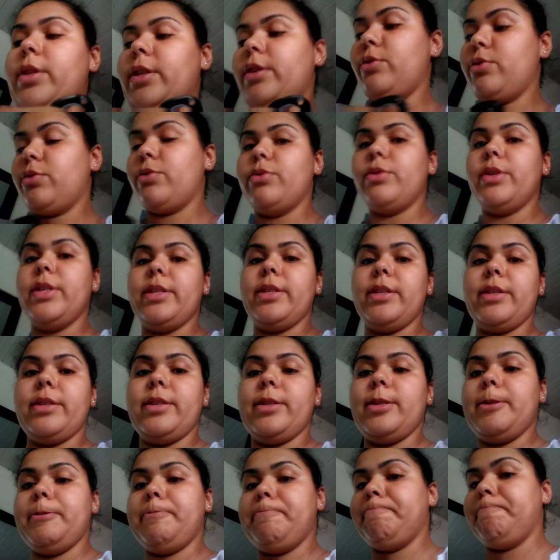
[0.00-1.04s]
outras
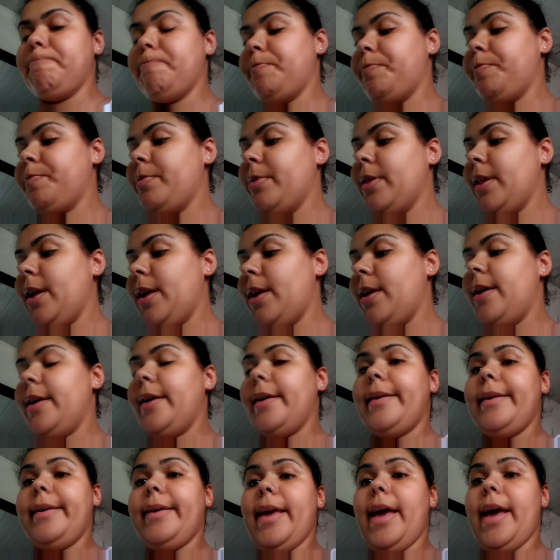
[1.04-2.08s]
coisas.
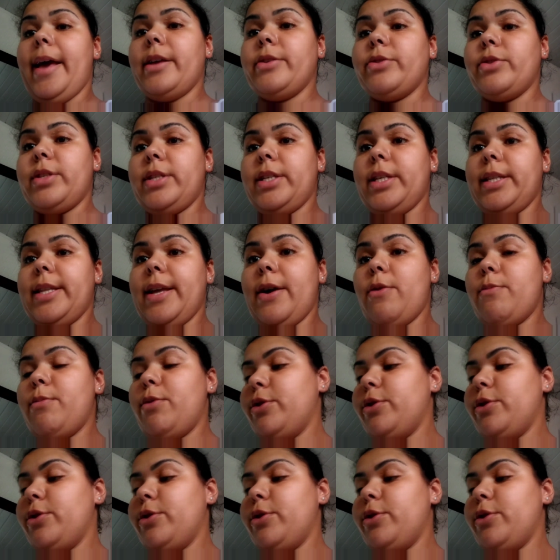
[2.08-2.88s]
E é isso. Se der, eu